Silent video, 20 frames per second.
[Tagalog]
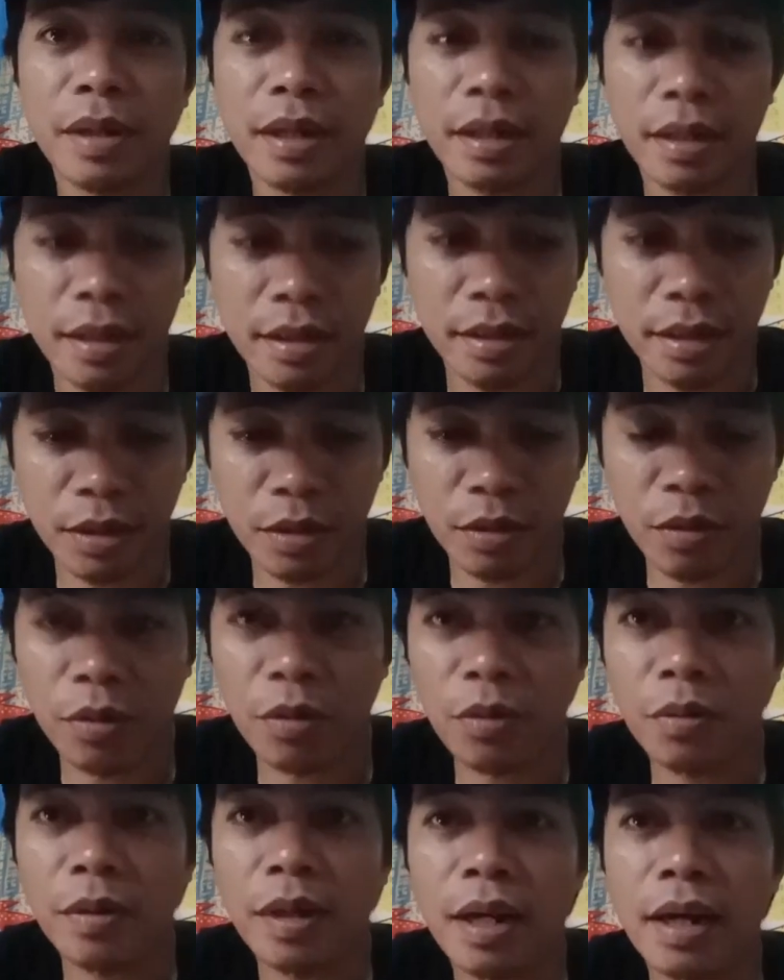habang nandito
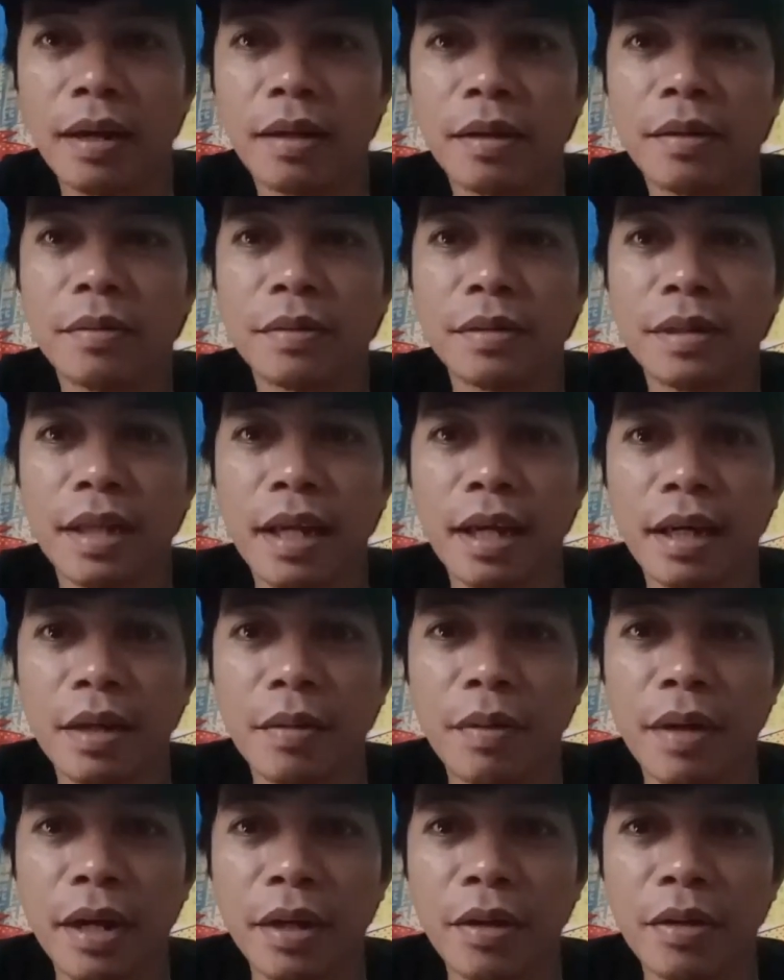ako, wala akong
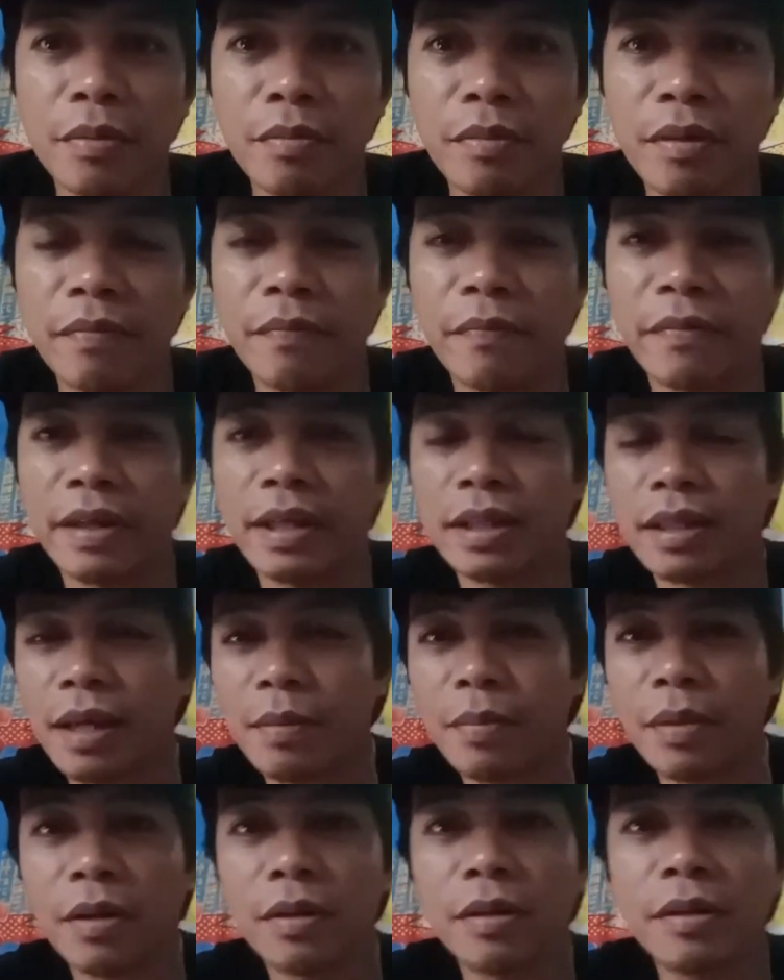ginagawa ngayon. May free
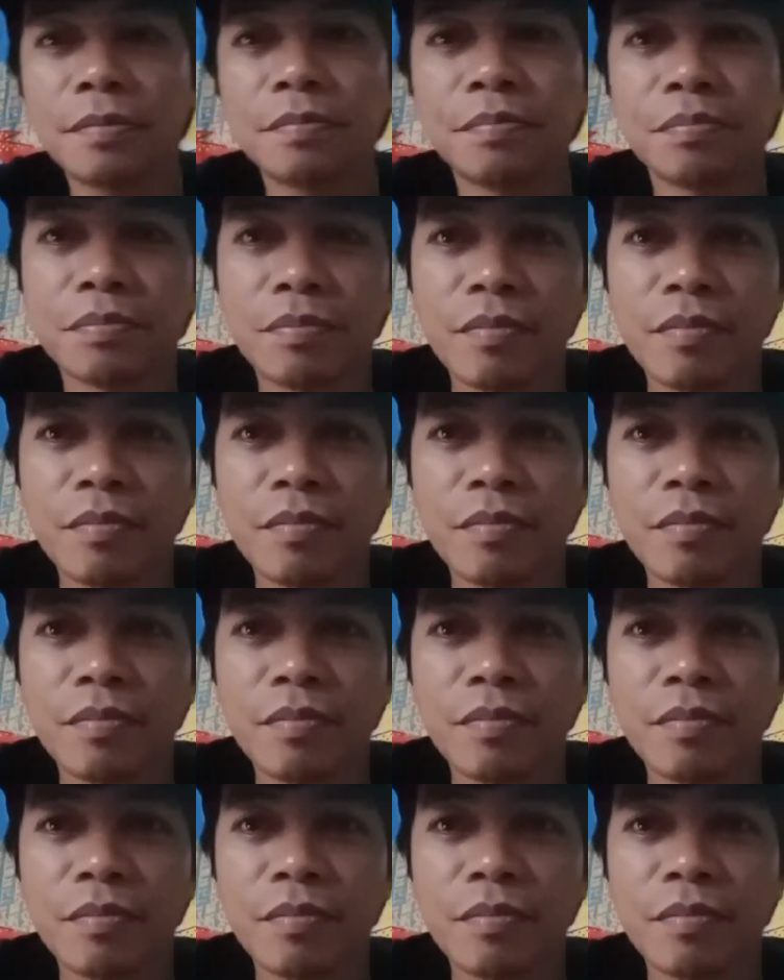time ako.